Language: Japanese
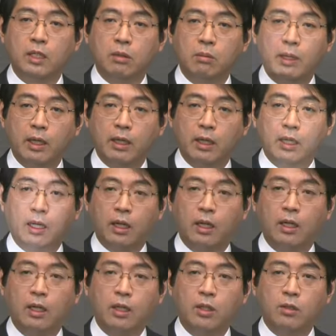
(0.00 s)
す前から
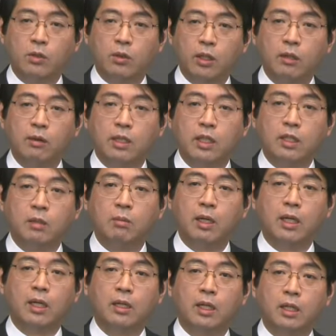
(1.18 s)
それでは説
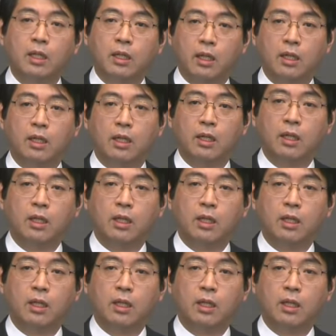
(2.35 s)
明ができないっ